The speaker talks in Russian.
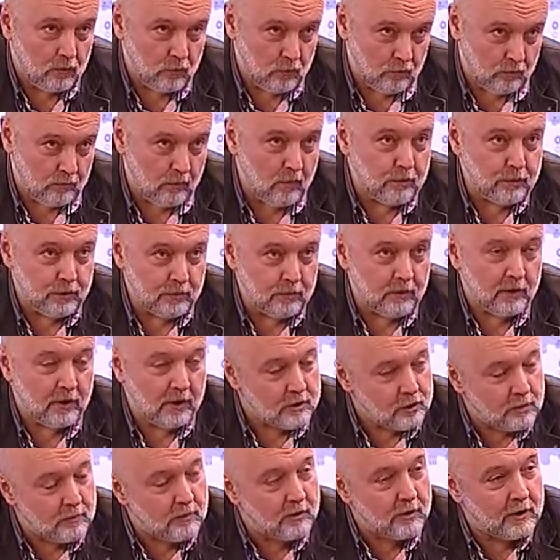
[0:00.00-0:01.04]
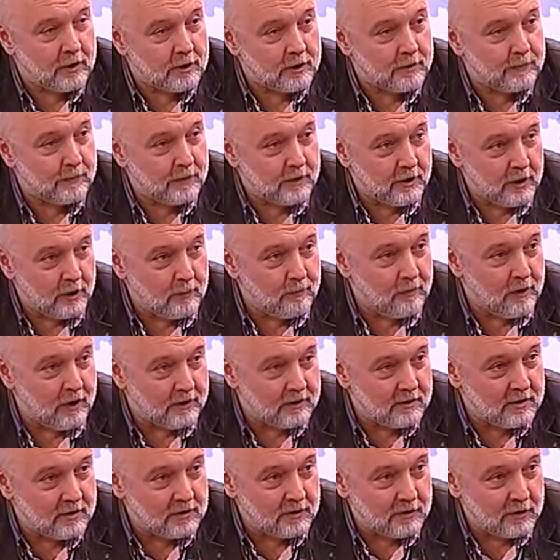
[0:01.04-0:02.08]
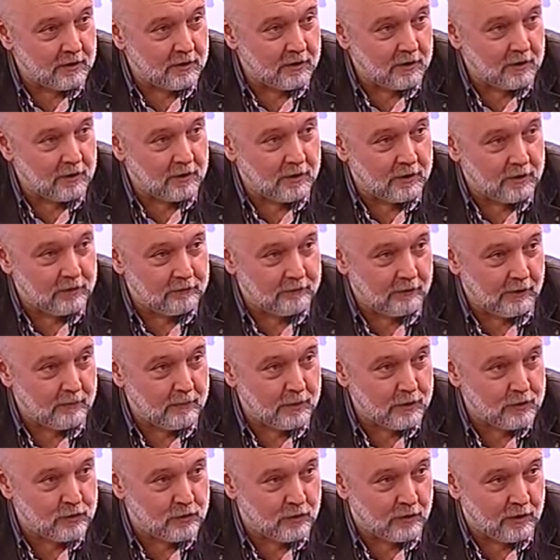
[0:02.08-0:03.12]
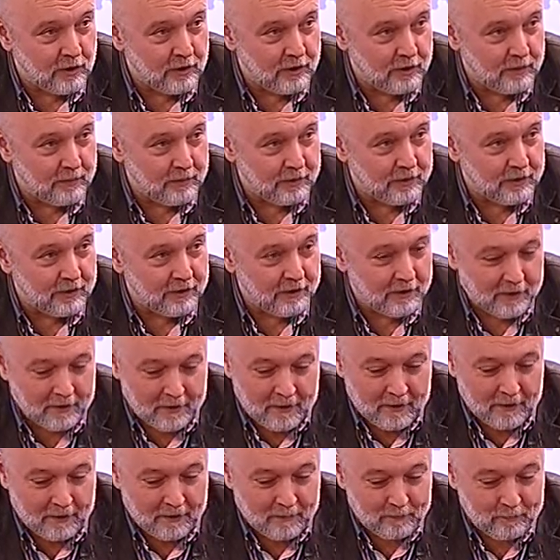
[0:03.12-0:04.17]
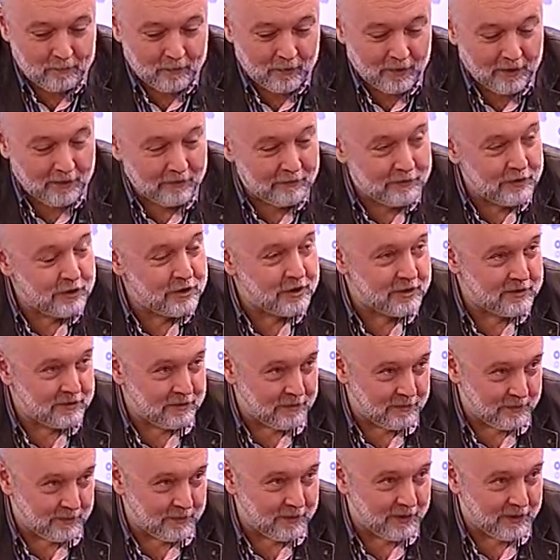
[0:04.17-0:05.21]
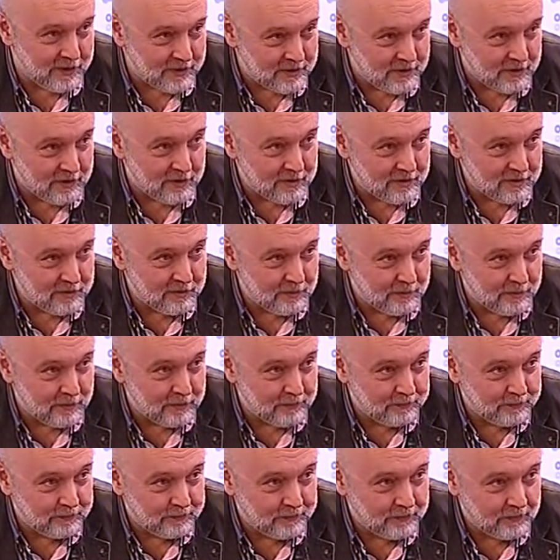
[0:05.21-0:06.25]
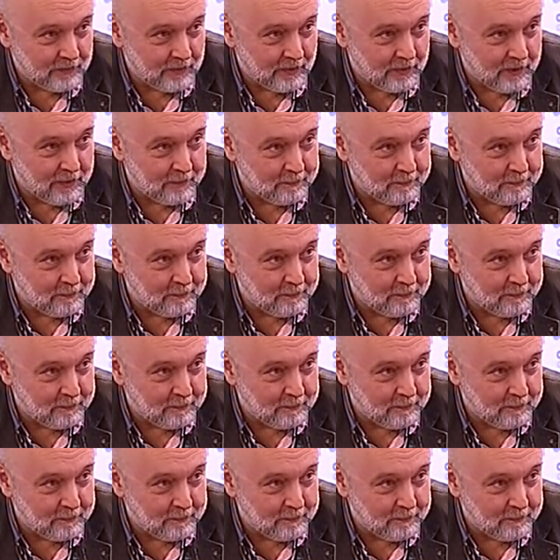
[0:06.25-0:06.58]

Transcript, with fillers: Ну, в общем, хорошо бы, конечно, подкреплять э, информацию какими-то э, вещественными доказательствами. С да.